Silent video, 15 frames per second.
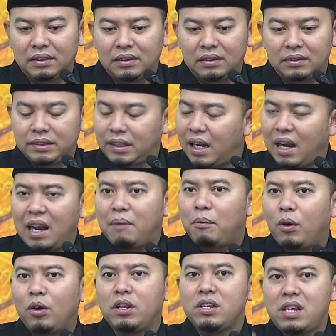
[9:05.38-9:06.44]
Seralah
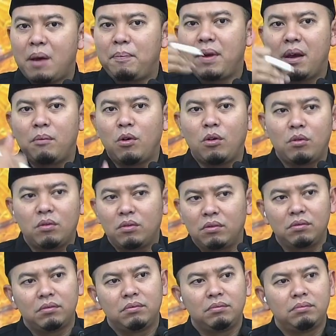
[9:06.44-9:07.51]
pokoknya siapa yang mau
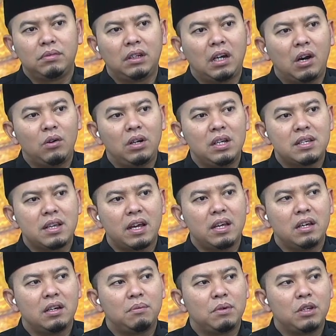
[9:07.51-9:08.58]
menggauli
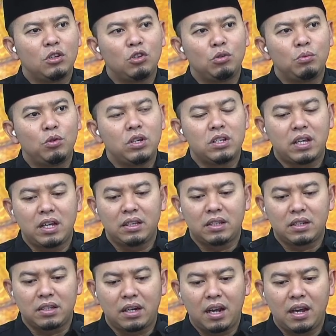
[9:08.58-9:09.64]
saya, menyetubuhi saya
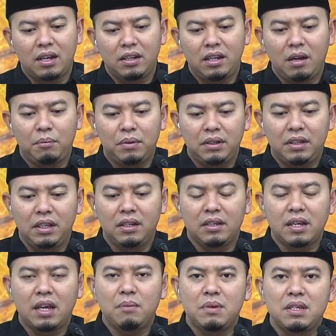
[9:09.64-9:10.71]
terserah. Yang penting
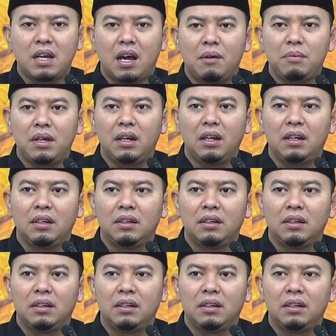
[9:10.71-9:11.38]
saya bisa hamil.